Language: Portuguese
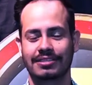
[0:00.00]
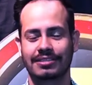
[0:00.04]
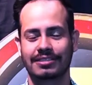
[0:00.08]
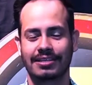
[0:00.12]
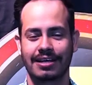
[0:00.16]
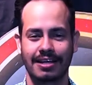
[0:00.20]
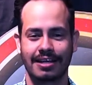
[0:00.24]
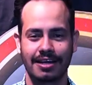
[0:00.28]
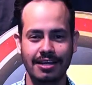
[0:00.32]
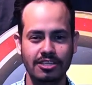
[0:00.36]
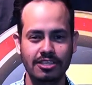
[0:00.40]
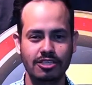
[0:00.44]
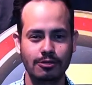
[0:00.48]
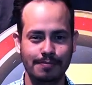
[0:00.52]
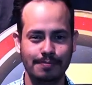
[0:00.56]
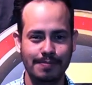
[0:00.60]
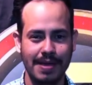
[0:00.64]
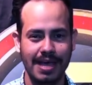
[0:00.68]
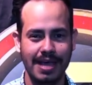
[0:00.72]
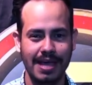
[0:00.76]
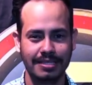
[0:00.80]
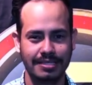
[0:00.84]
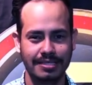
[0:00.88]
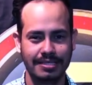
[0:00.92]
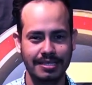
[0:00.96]
essa grande
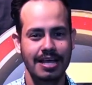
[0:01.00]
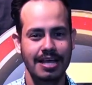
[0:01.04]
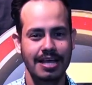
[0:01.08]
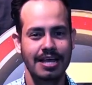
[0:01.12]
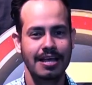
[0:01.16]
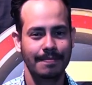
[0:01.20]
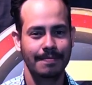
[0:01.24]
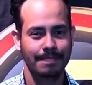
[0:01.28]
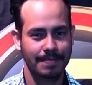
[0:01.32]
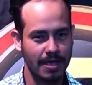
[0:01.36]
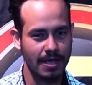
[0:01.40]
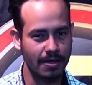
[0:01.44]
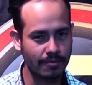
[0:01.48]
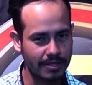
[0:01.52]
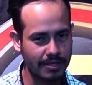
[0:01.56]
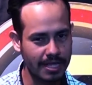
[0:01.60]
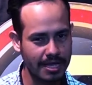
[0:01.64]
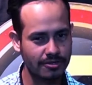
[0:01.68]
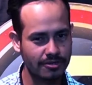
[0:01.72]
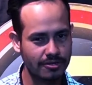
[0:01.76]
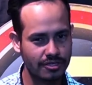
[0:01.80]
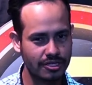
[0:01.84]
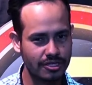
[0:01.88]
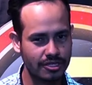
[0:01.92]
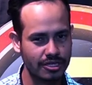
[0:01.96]
peça, não
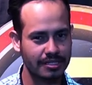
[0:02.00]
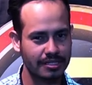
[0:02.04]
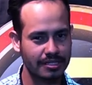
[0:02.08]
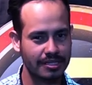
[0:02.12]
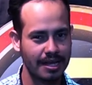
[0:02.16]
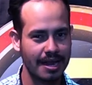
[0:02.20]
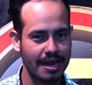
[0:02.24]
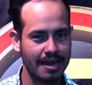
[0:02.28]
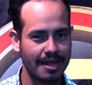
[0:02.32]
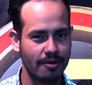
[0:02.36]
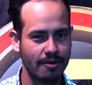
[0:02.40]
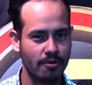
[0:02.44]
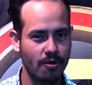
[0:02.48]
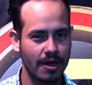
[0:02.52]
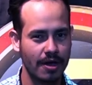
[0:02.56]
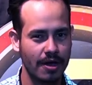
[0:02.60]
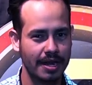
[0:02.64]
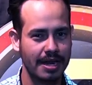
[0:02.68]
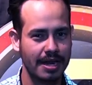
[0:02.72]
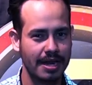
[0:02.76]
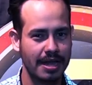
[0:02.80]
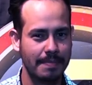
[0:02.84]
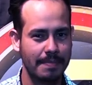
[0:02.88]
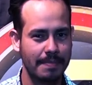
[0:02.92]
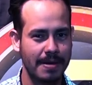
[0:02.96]
deixe de entrar
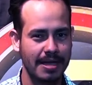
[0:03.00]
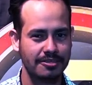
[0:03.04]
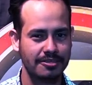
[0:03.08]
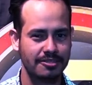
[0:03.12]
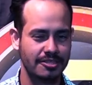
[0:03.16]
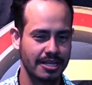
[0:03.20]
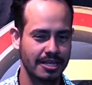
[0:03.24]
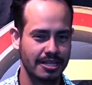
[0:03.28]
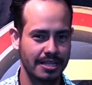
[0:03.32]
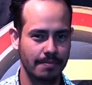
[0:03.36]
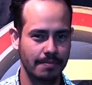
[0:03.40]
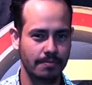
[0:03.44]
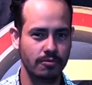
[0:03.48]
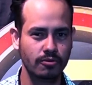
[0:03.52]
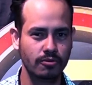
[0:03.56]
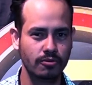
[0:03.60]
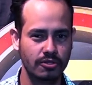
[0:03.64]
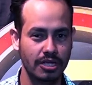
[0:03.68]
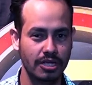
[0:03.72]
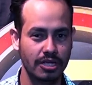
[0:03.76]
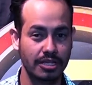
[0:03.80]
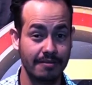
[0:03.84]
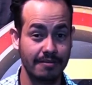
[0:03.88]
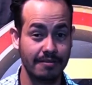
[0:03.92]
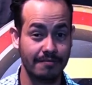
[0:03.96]
agora na página da Mundo
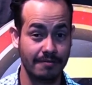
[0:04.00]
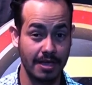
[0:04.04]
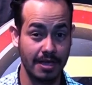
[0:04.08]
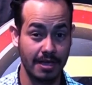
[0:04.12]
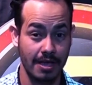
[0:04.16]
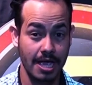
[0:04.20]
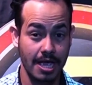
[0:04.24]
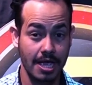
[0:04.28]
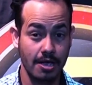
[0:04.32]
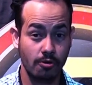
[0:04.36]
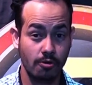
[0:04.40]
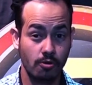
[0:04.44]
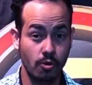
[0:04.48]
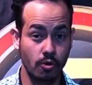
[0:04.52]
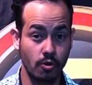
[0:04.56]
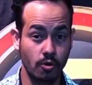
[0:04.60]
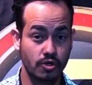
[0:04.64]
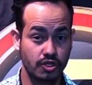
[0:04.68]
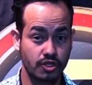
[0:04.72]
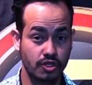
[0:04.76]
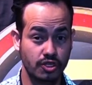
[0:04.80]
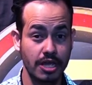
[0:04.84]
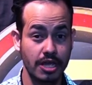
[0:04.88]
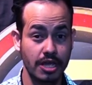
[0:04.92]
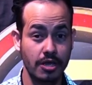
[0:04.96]
GTV,
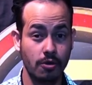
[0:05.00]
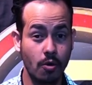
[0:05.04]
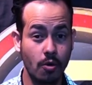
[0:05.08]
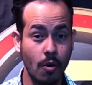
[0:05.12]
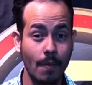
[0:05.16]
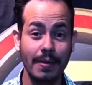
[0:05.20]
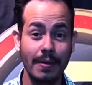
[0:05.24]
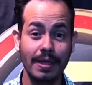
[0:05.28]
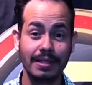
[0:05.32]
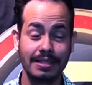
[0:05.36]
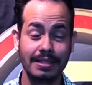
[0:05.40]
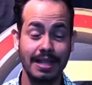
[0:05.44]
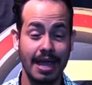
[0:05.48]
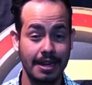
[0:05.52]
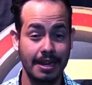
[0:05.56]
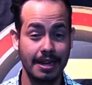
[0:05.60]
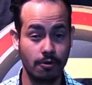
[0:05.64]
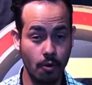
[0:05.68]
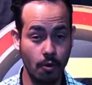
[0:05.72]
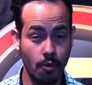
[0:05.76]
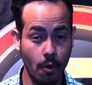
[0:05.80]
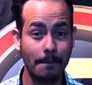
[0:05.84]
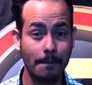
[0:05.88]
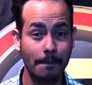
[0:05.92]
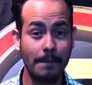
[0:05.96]
curtir, comentar e
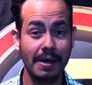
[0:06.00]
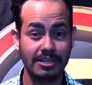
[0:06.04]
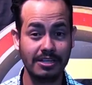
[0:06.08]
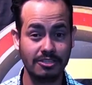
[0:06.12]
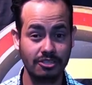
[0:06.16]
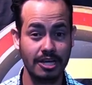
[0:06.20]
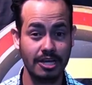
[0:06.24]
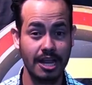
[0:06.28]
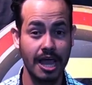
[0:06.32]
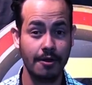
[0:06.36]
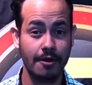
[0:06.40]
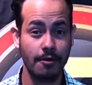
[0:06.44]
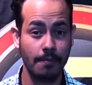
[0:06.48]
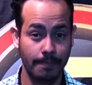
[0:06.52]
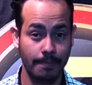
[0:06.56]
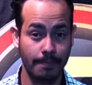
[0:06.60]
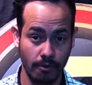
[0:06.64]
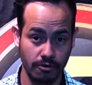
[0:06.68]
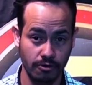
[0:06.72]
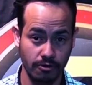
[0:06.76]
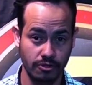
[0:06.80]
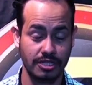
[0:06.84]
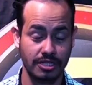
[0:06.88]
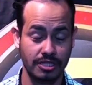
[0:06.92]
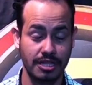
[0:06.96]
compartilhar o
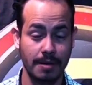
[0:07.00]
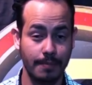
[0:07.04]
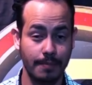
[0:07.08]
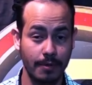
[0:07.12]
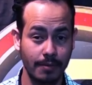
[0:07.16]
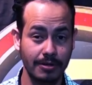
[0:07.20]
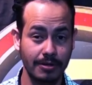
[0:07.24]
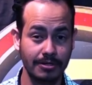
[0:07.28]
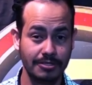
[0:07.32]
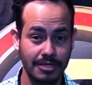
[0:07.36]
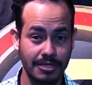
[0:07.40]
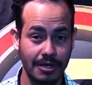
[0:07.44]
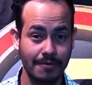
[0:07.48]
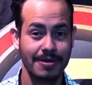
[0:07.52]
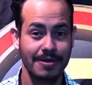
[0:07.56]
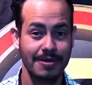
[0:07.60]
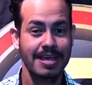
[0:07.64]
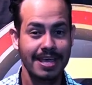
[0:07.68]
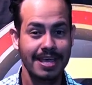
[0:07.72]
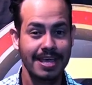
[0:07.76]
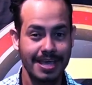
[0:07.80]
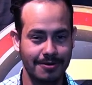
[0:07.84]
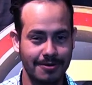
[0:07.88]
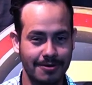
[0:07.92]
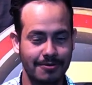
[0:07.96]
post da promoção
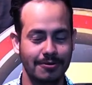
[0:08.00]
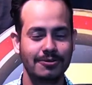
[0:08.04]
e